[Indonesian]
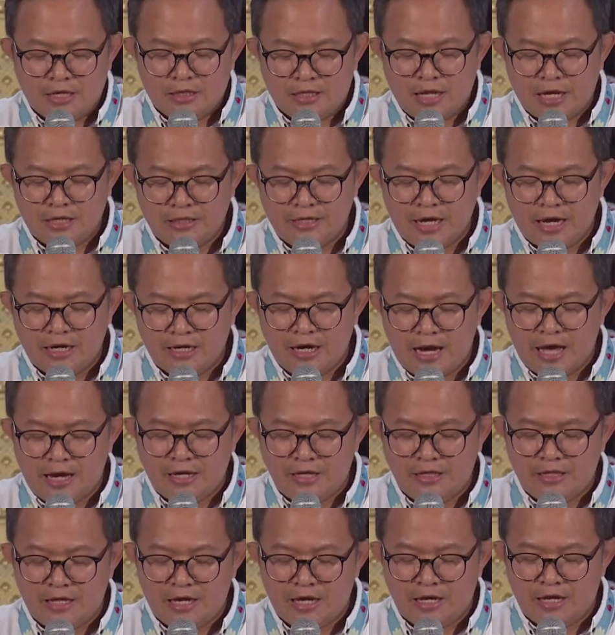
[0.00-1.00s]
Dan yang
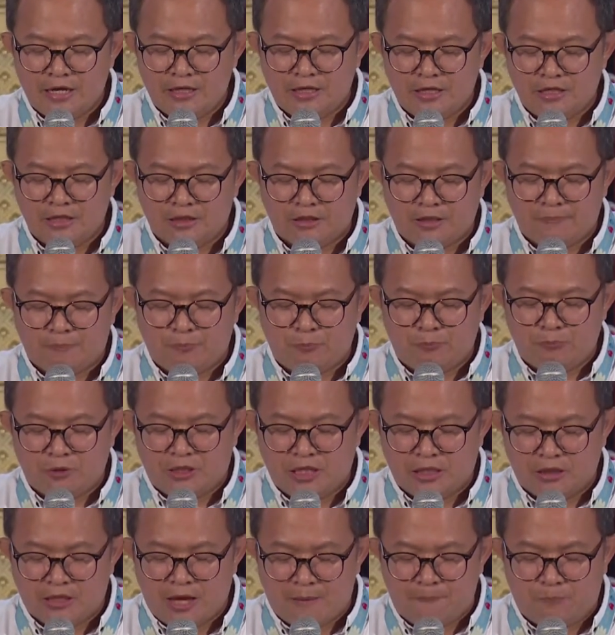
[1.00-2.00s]
lain ialah yang
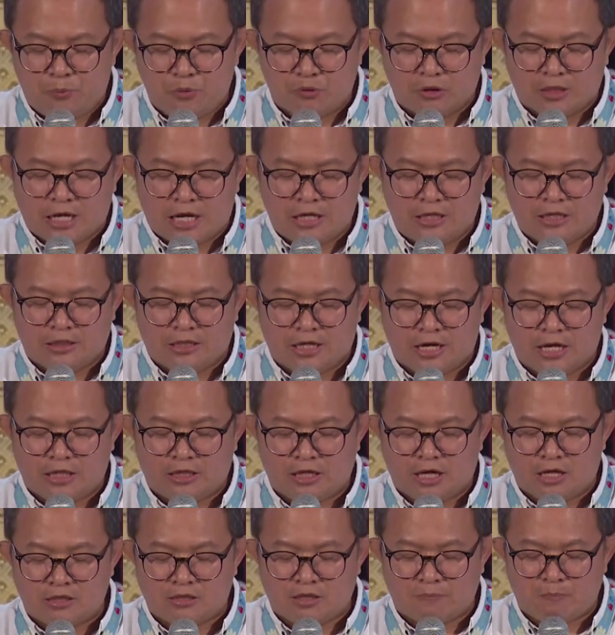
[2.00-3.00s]
ditaburkan di
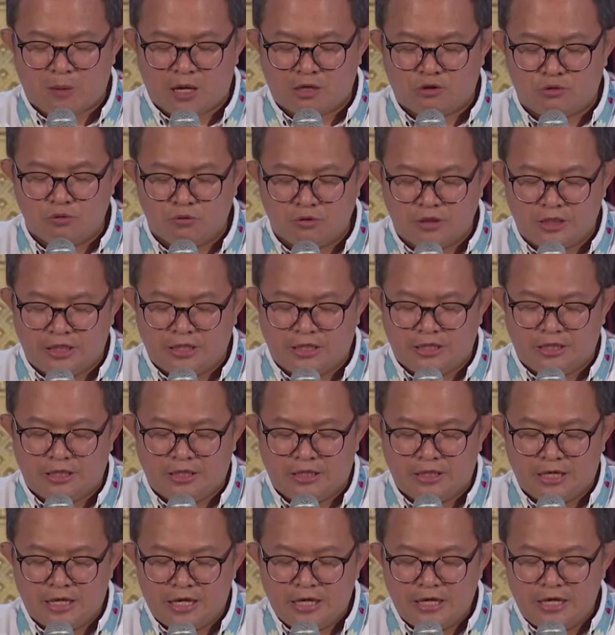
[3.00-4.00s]
tengah-tengah semak
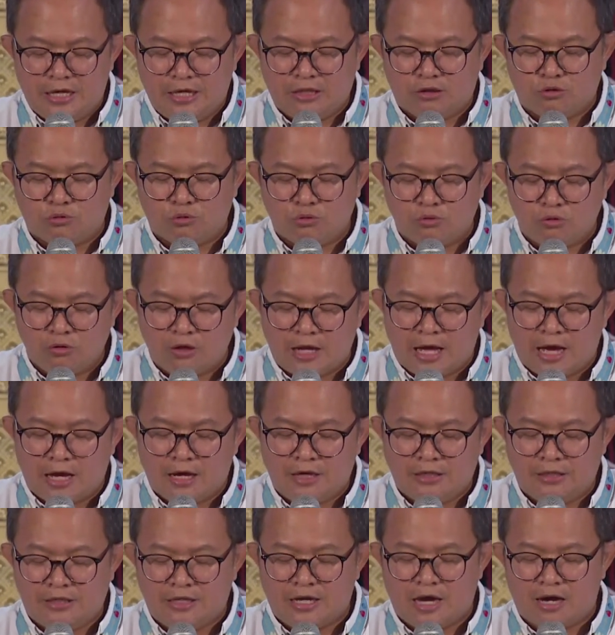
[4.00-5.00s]
duri, itulah
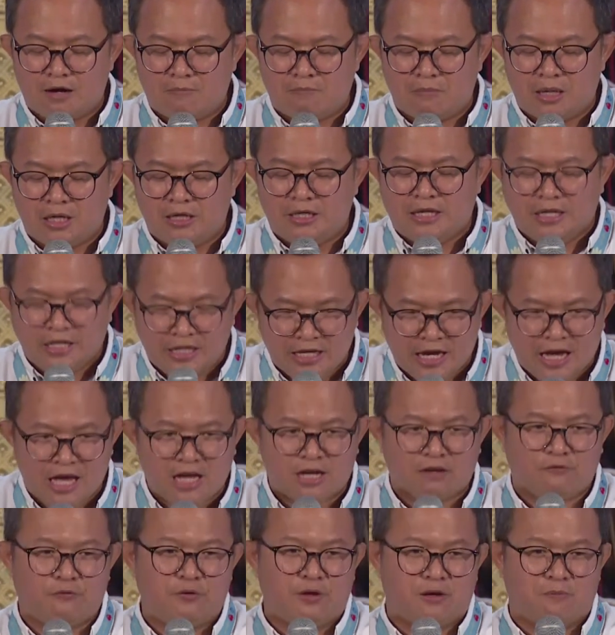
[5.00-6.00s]
yang
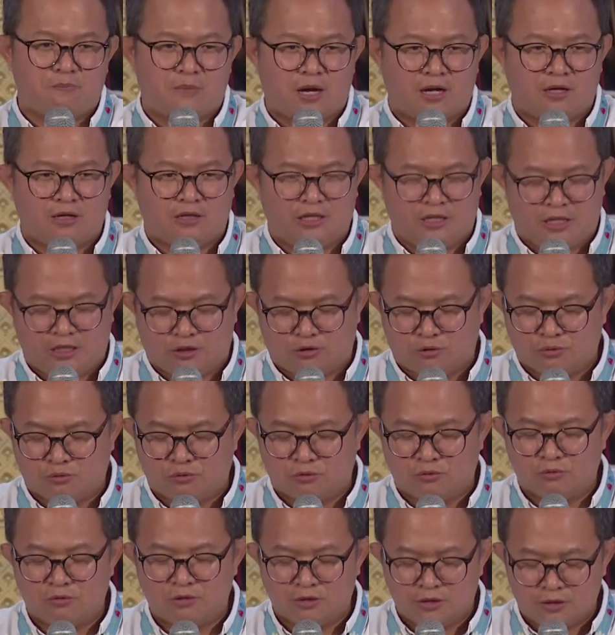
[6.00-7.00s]
mendengar firman
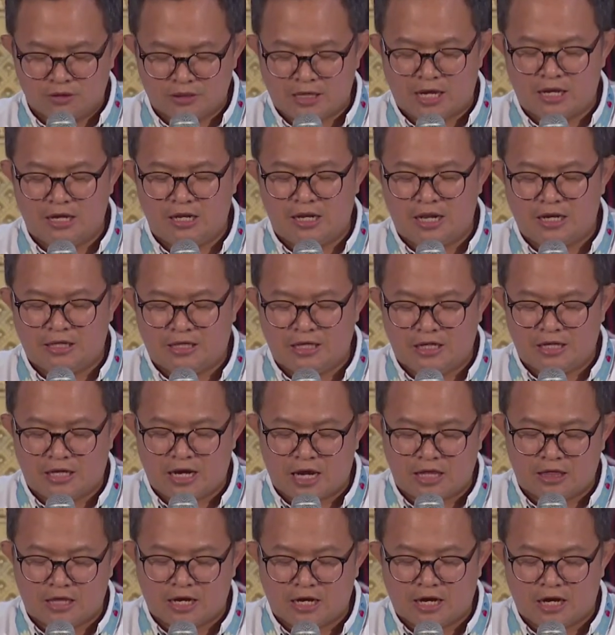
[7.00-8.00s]
itu. Sekali lagi
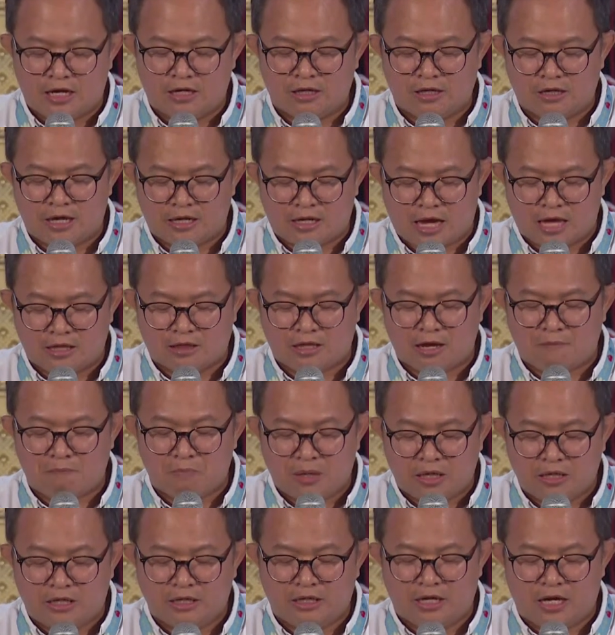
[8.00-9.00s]
dikatakan kata
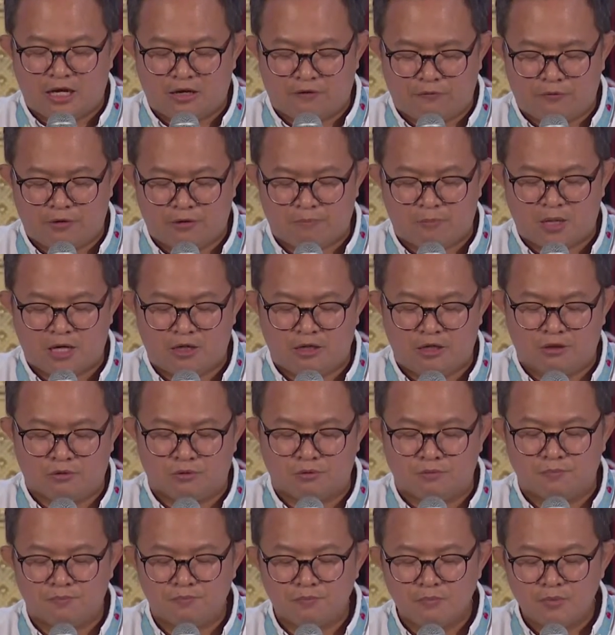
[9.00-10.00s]
mendengar firman
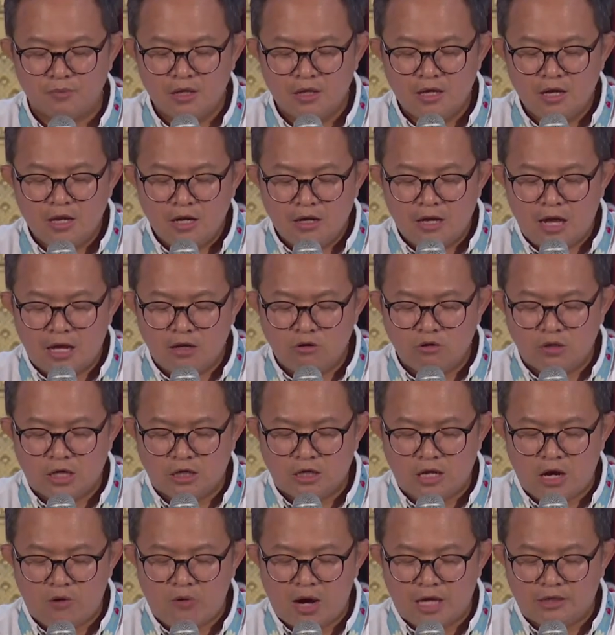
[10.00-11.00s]
itu lalu
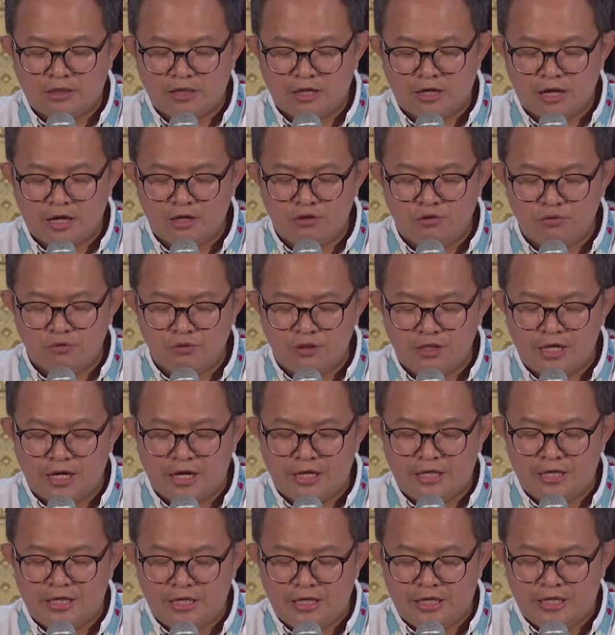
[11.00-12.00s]
kekhawatiran
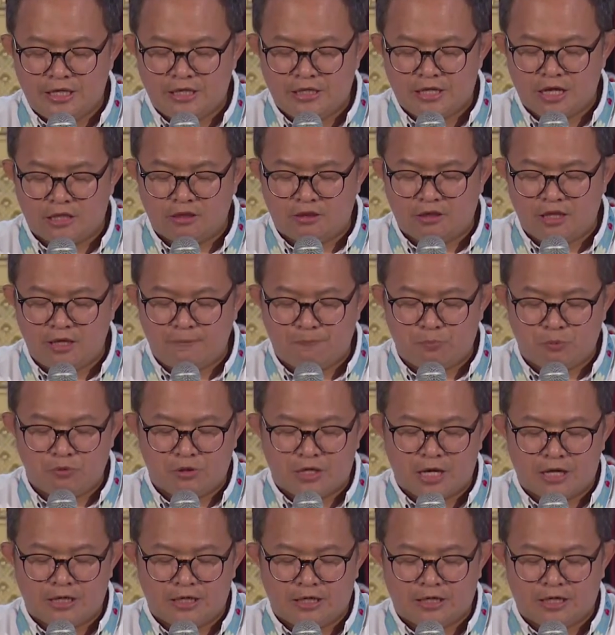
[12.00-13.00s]
dunia ini dan tipu
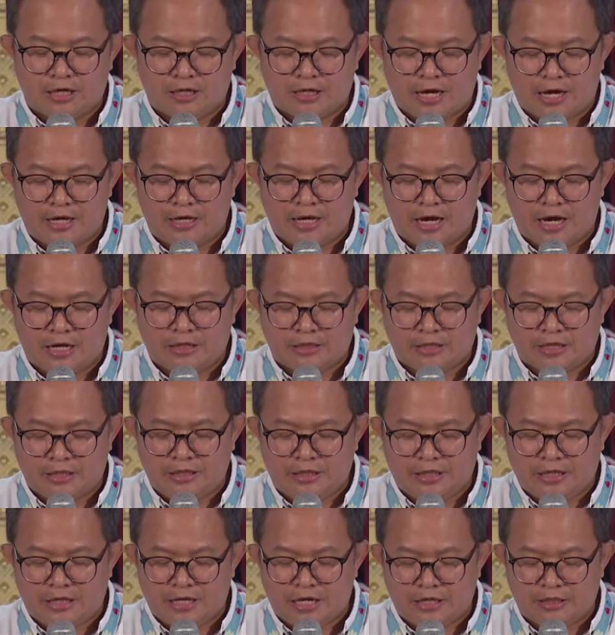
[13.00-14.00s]
daya kekayaan,
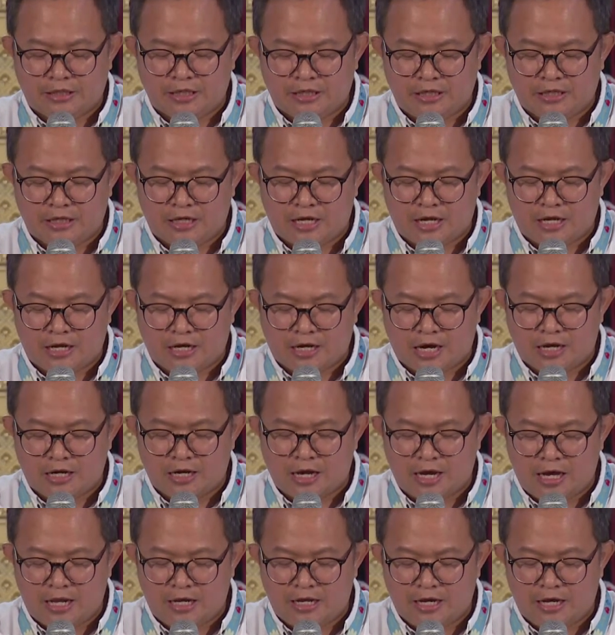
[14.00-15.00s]
keinginan-keinginan akan
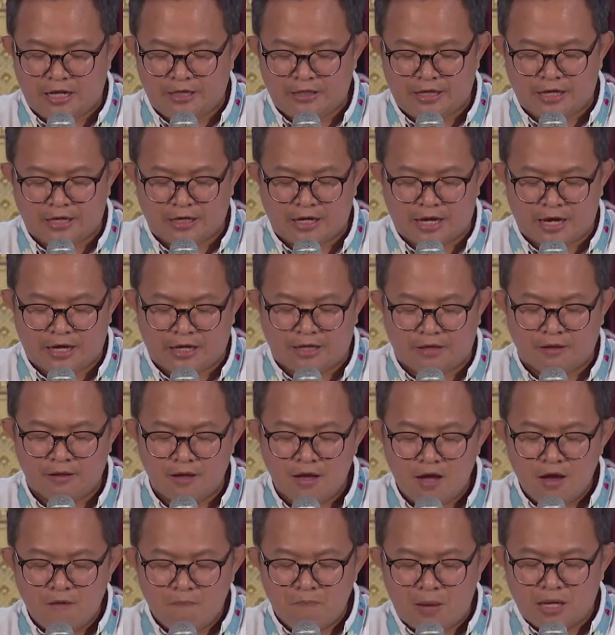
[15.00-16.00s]
hal-hal yang lain,
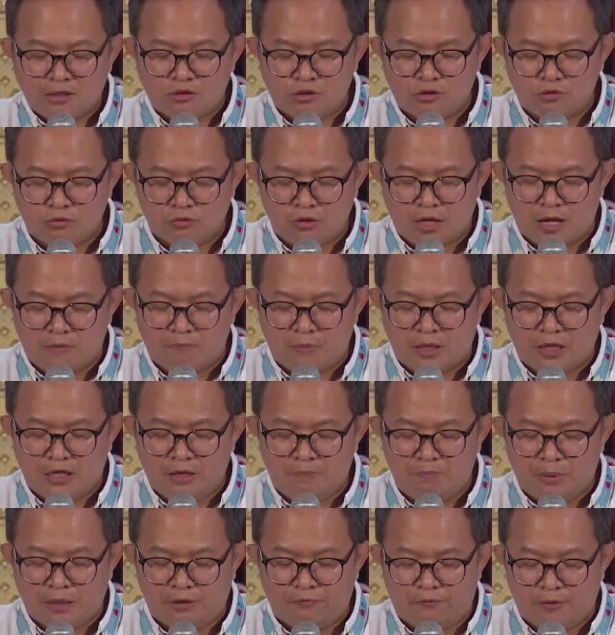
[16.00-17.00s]
masuklah
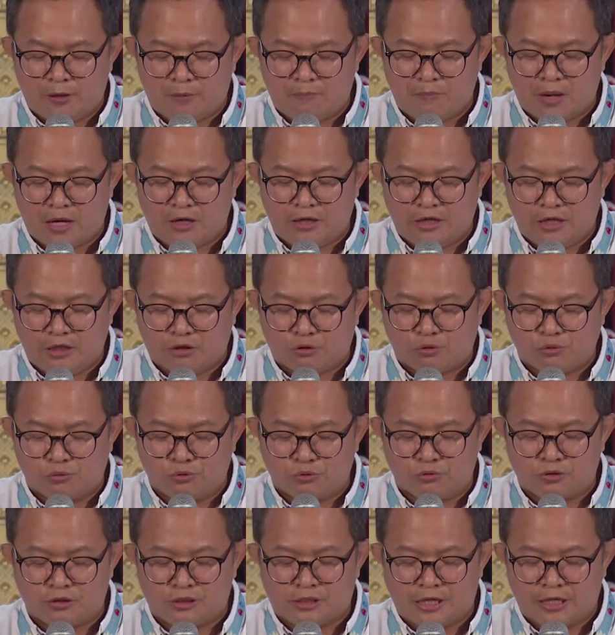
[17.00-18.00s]
menghimpit firman
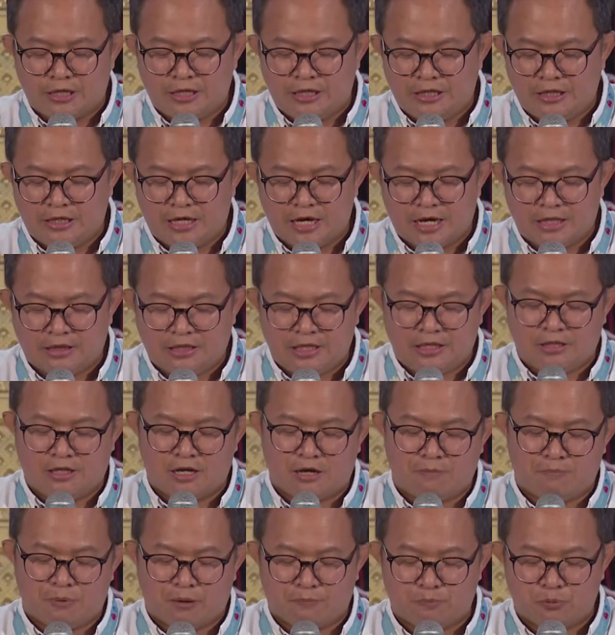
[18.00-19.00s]
itu sehingga
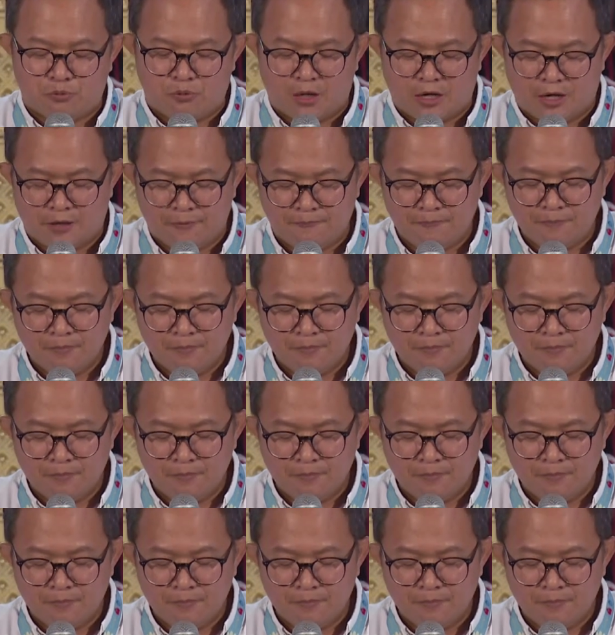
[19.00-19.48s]
tidak berbuah.